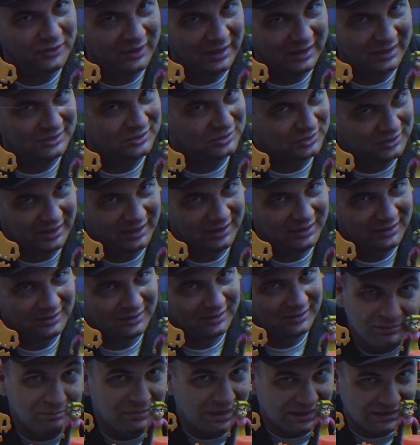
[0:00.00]
fácil, né?
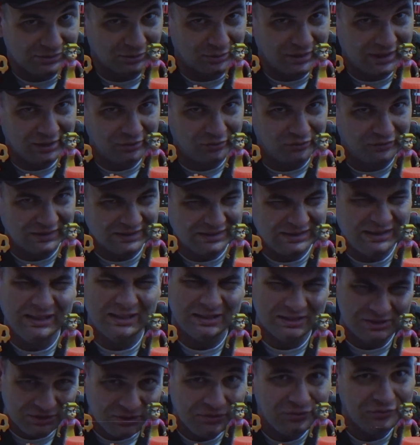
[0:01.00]
Mas eu quero
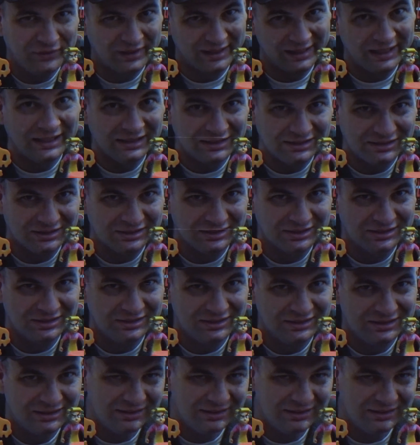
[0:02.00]
fazer diferente.